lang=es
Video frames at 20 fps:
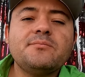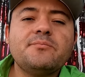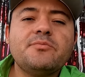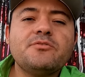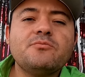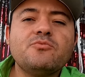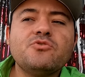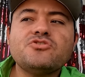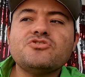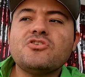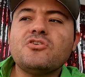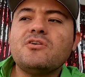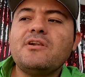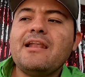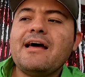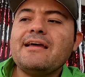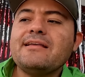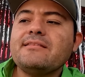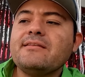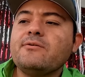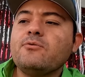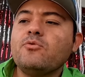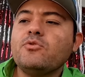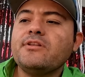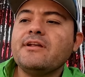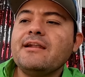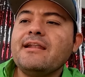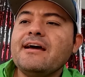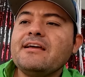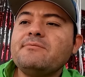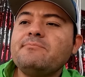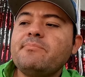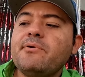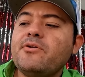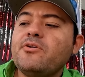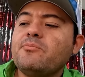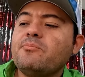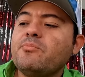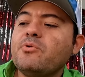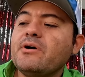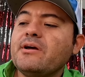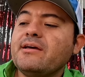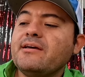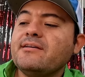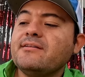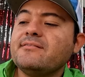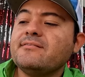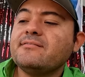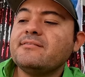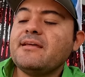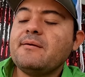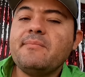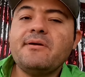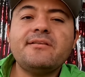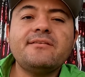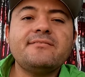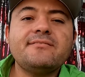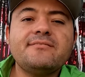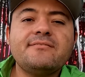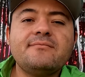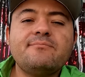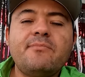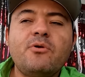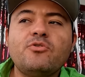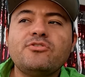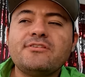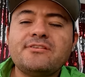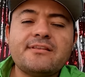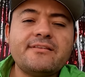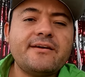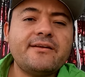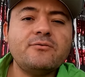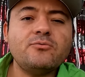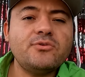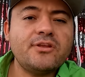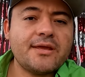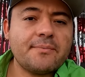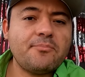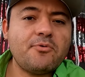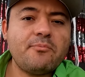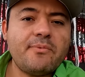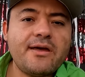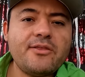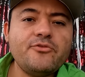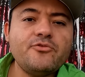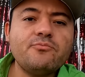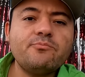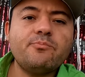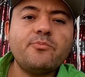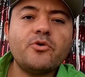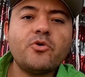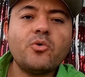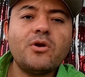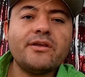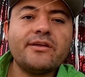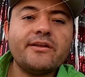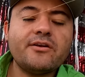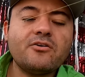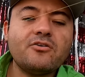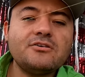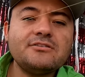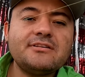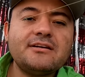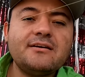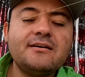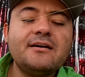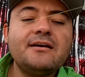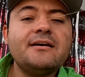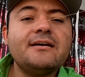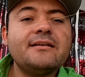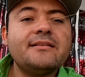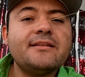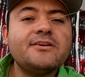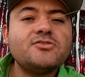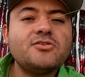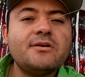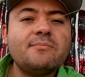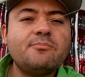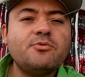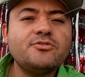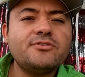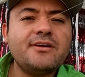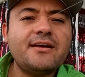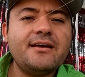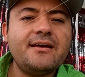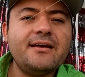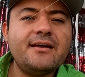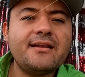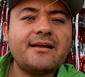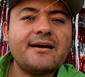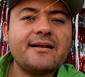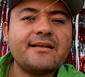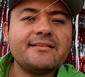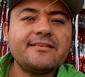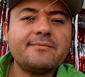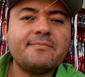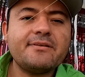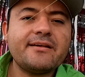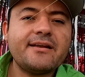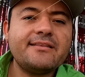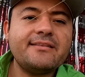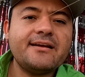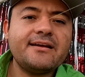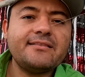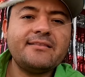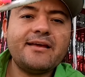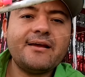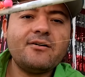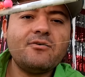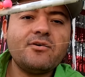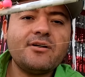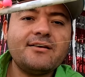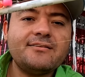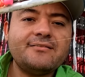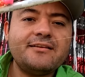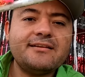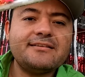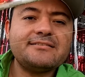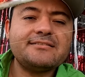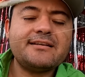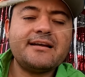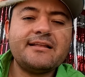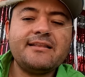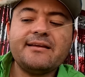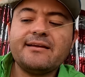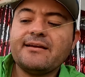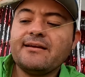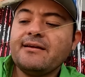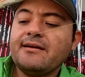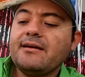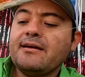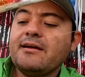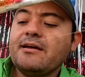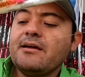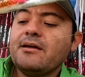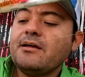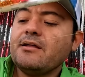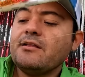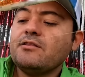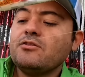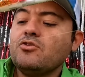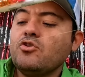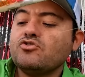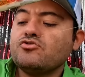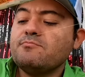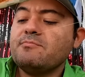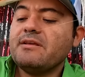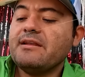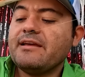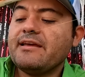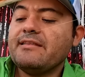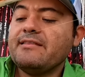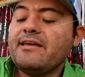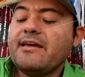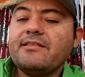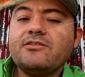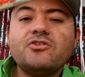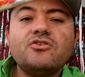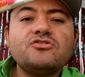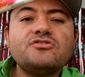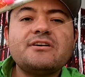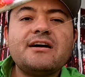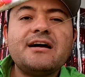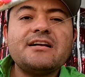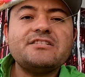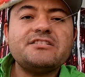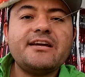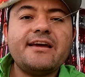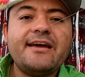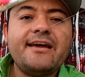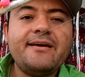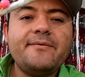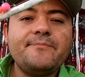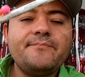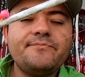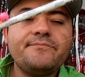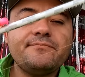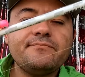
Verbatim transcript: pues mucho light y ultra light, pero pues también me gusta tener un equipo medium por cualquier cosa. De hecho, le puse el carrete más grande que tengo, que es el Stradic 2500 HG.